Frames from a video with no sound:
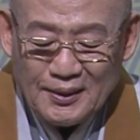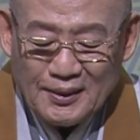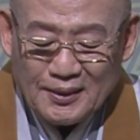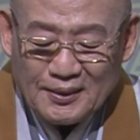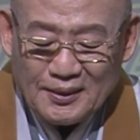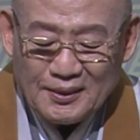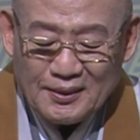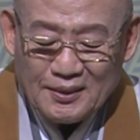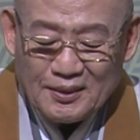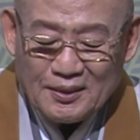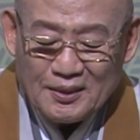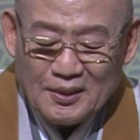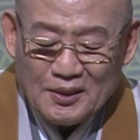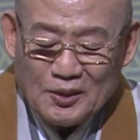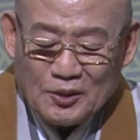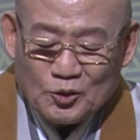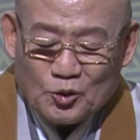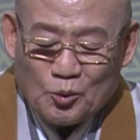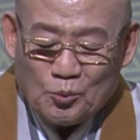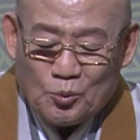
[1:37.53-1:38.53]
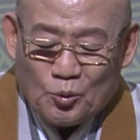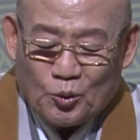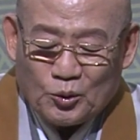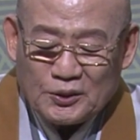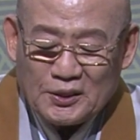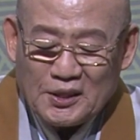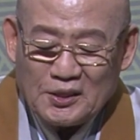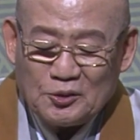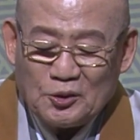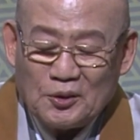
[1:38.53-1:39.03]
그래서 좀
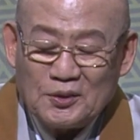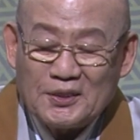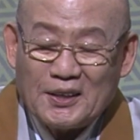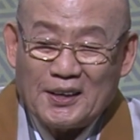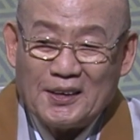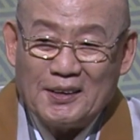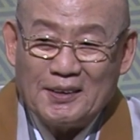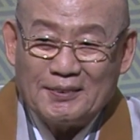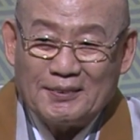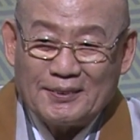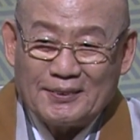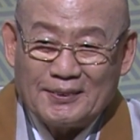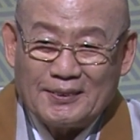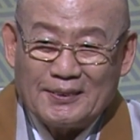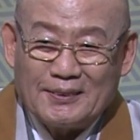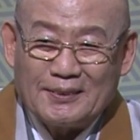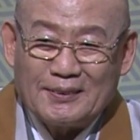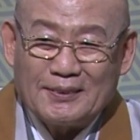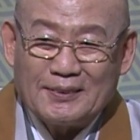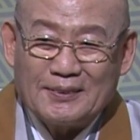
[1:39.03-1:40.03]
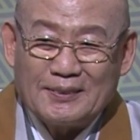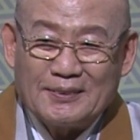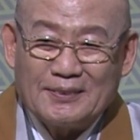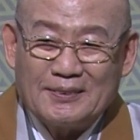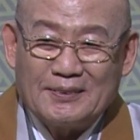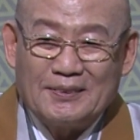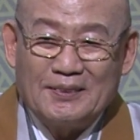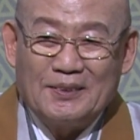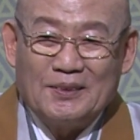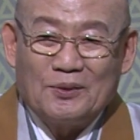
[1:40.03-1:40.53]
고생이 된다 해서
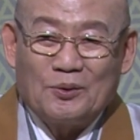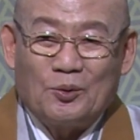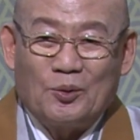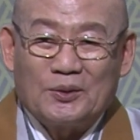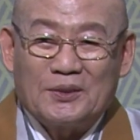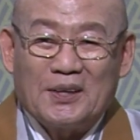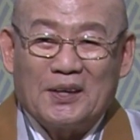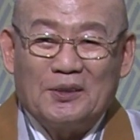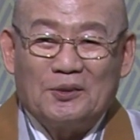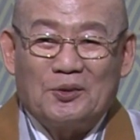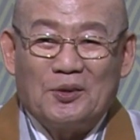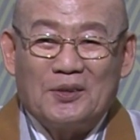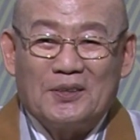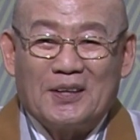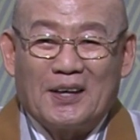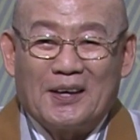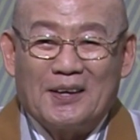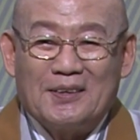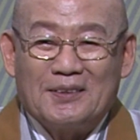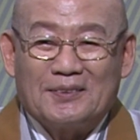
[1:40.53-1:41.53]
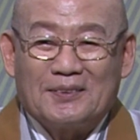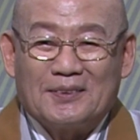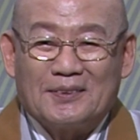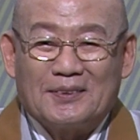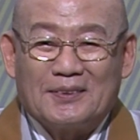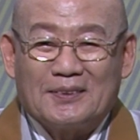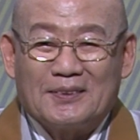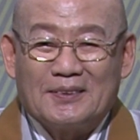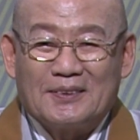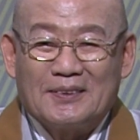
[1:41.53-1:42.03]
고생이 된다
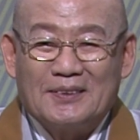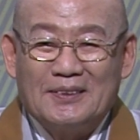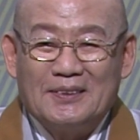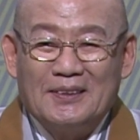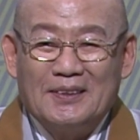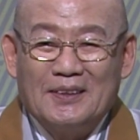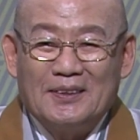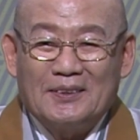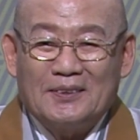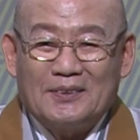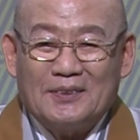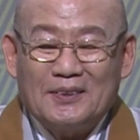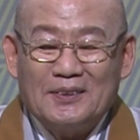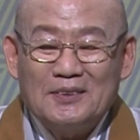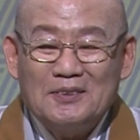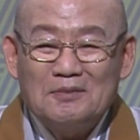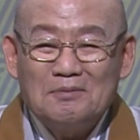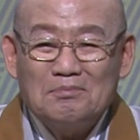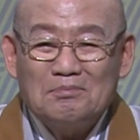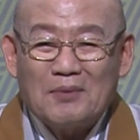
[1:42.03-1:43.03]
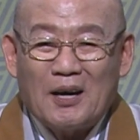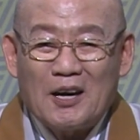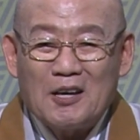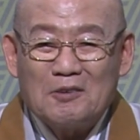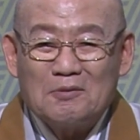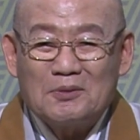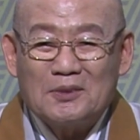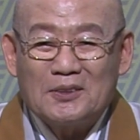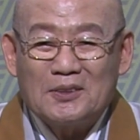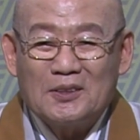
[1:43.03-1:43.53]
해서 처음
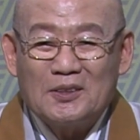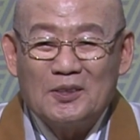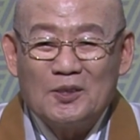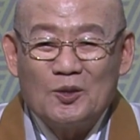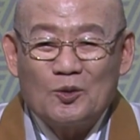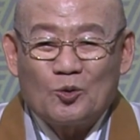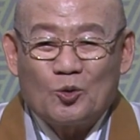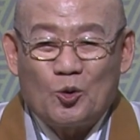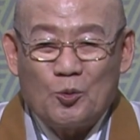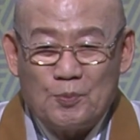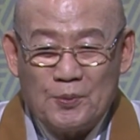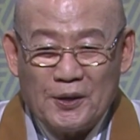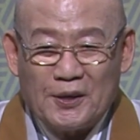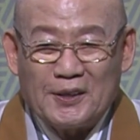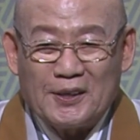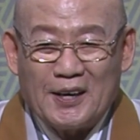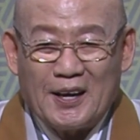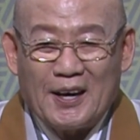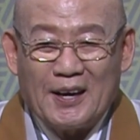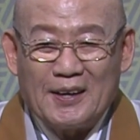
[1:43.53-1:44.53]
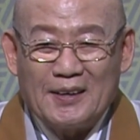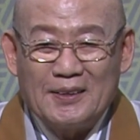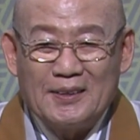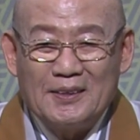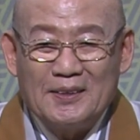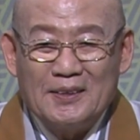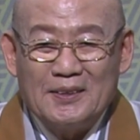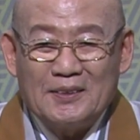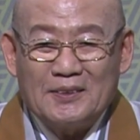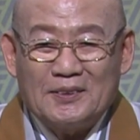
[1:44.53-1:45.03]
마음을 굽히거나
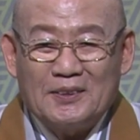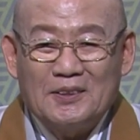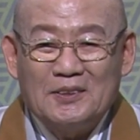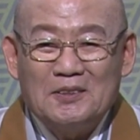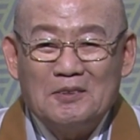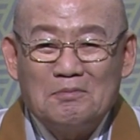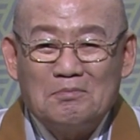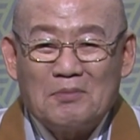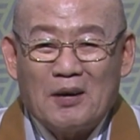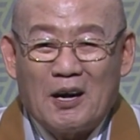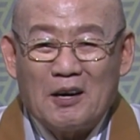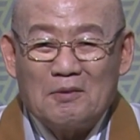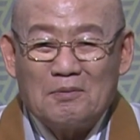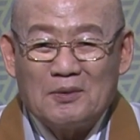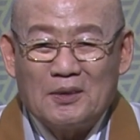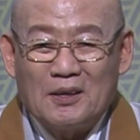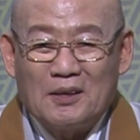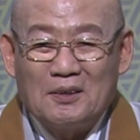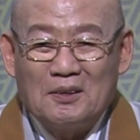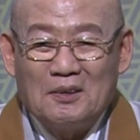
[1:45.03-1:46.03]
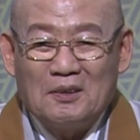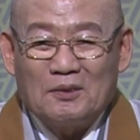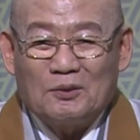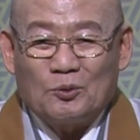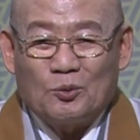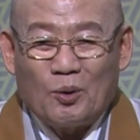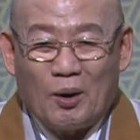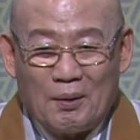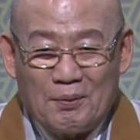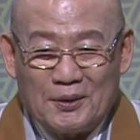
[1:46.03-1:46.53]
처음 마음을
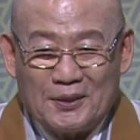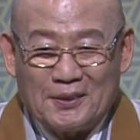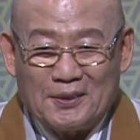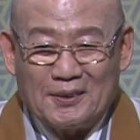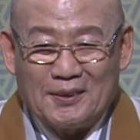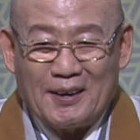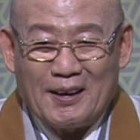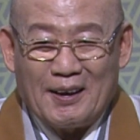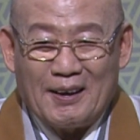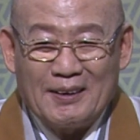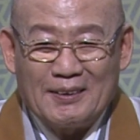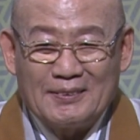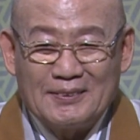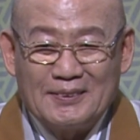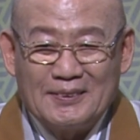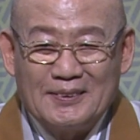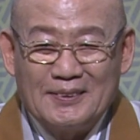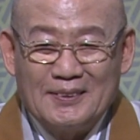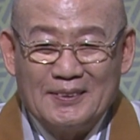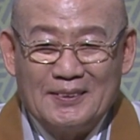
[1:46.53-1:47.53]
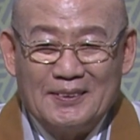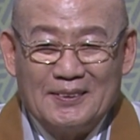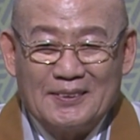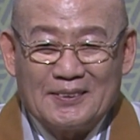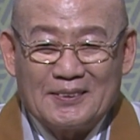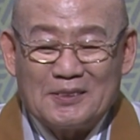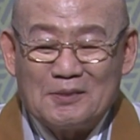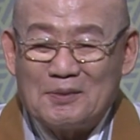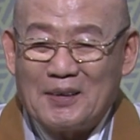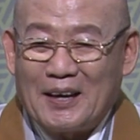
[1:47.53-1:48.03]
놓아버리거나
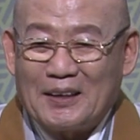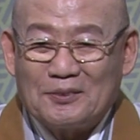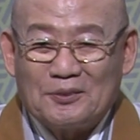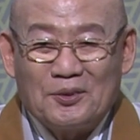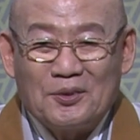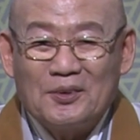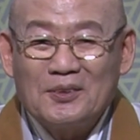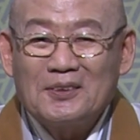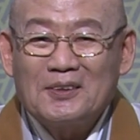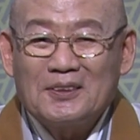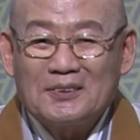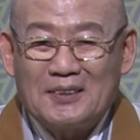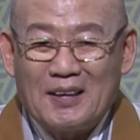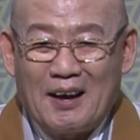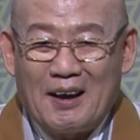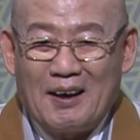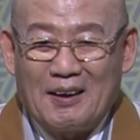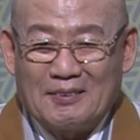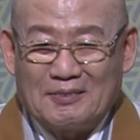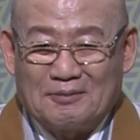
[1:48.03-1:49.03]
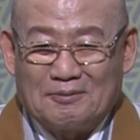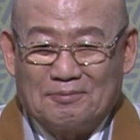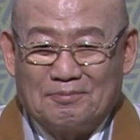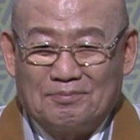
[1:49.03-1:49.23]
그러면 안 되는 거다.